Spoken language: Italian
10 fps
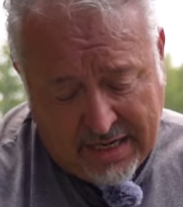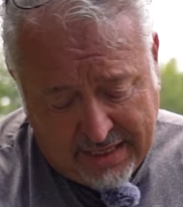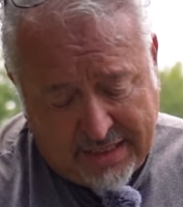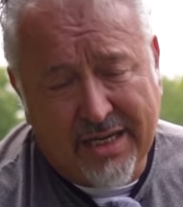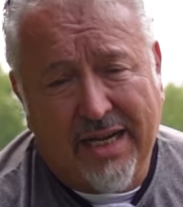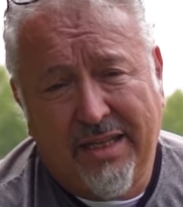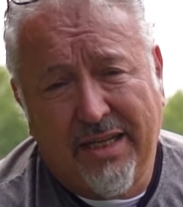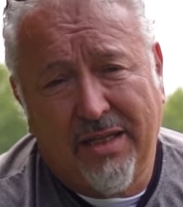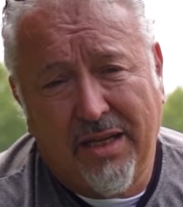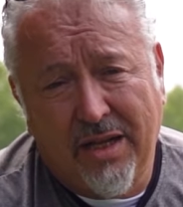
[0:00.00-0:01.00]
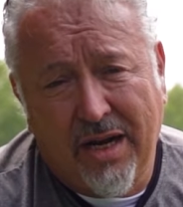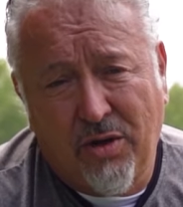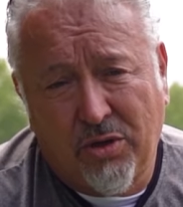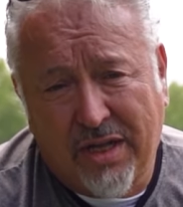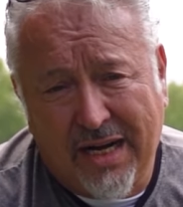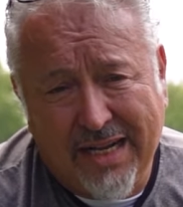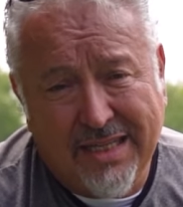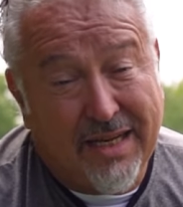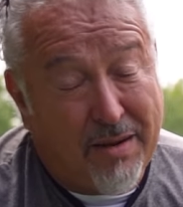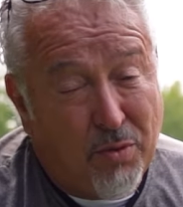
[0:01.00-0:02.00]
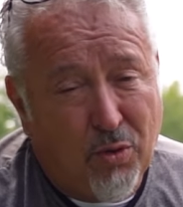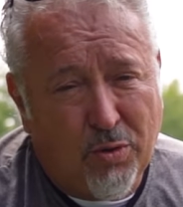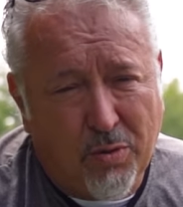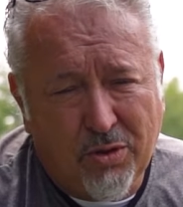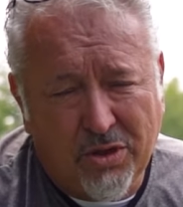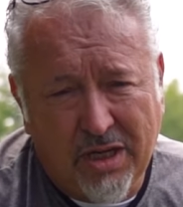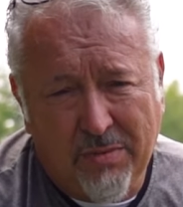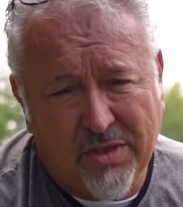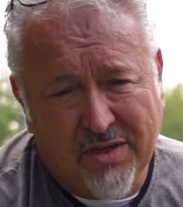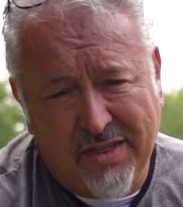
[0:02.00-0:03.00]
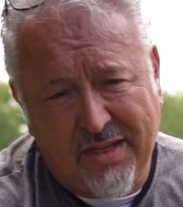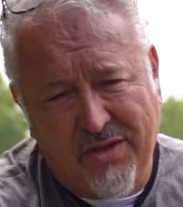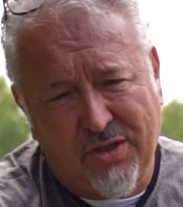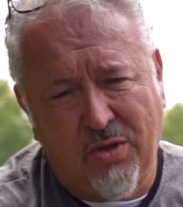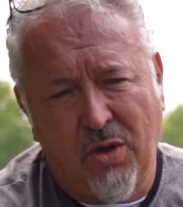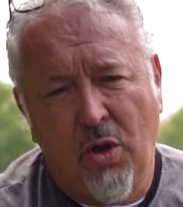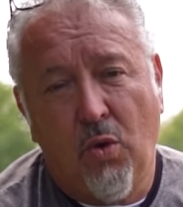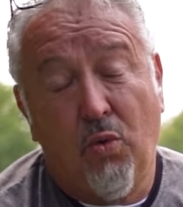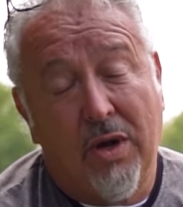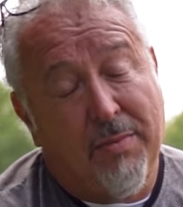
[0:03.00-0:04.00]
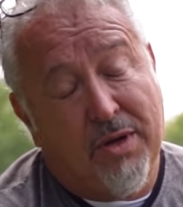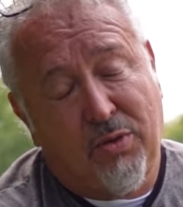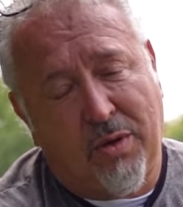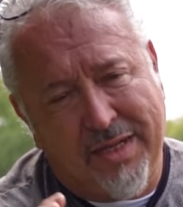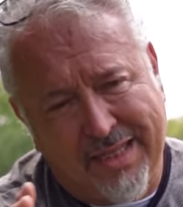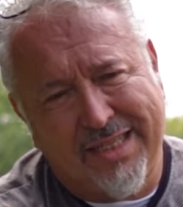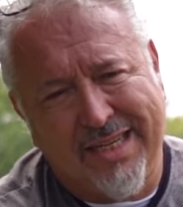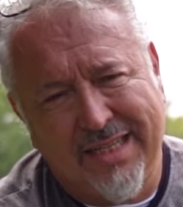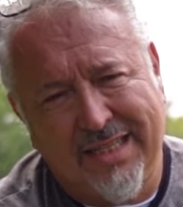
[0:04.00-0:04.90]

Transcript: Il setting de della nostra lenza è molto molto semplice, avete visto un amo naturalmente senza